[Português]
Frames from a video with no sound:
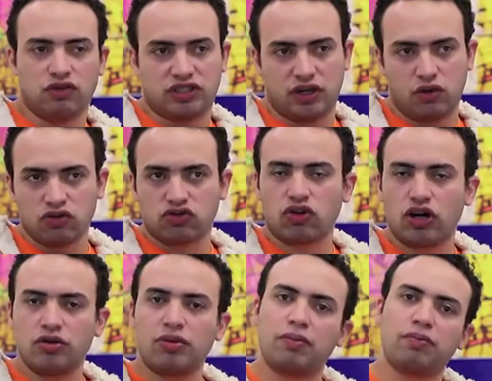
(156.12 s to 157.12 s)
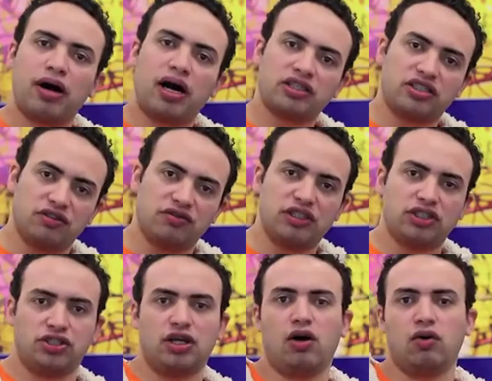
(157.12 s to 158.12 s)
você constrói uma parte a vida
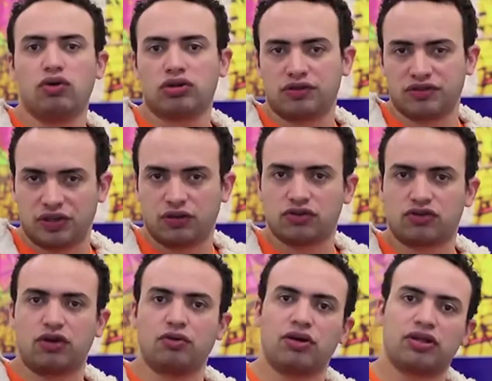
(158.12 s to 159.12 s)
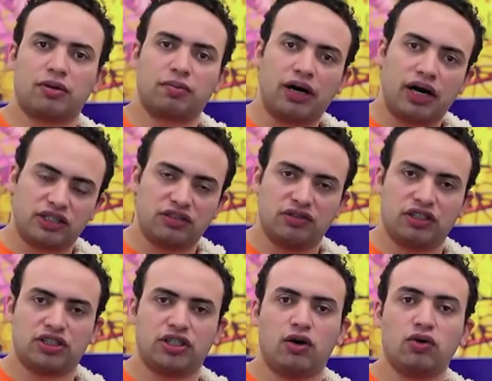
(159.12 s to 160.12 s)
te dá outra, você constrói uma outra parte a
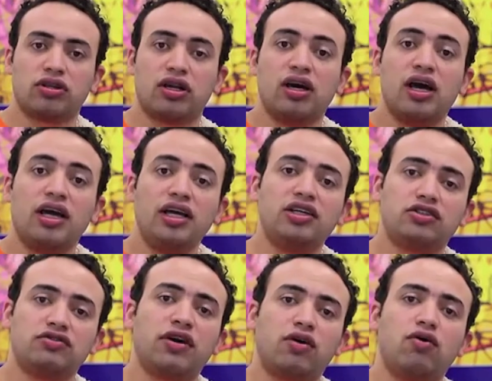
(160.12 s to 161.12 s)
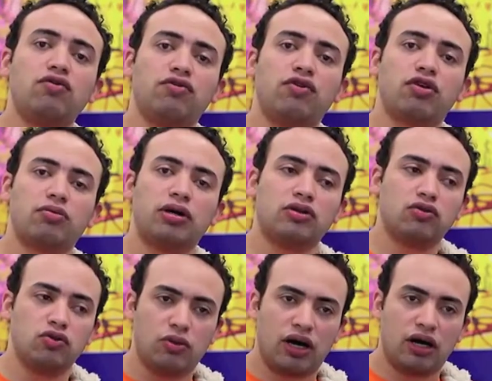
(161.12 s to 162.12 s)
vida te dá outra, e isso vai conformando
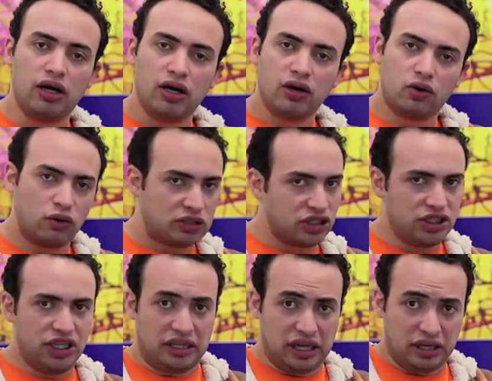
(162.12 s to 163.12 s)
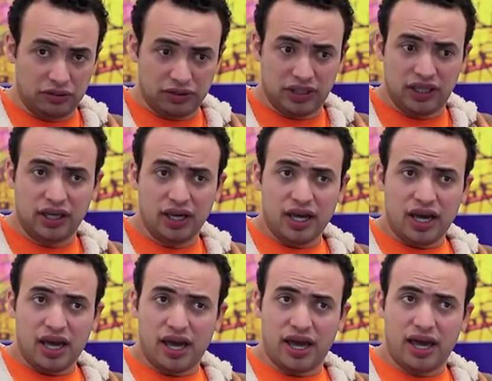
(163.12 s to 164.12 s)
numa coxa de retalho que
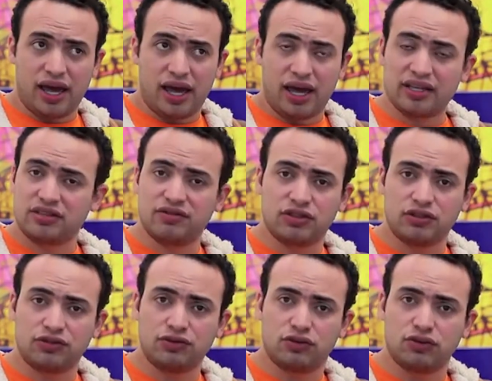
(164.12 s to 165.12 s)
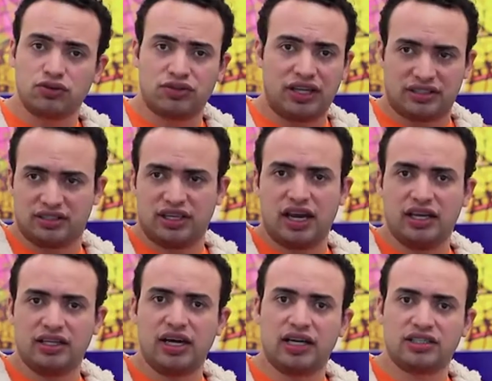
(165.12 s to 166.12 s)
é essa visão de futuro dessas
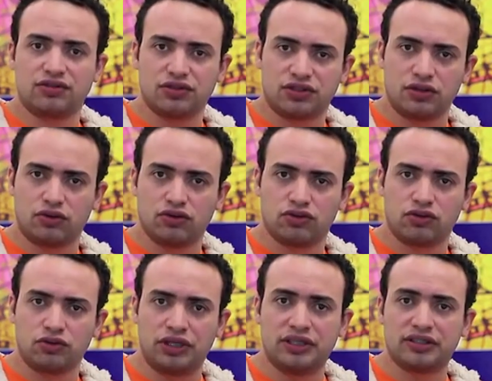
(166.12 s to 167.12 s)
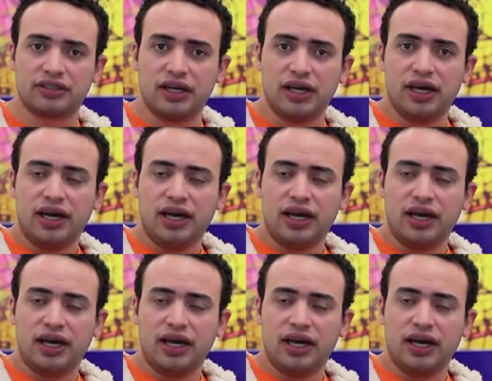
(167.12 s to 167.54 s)
realidades que vão sendo construídas.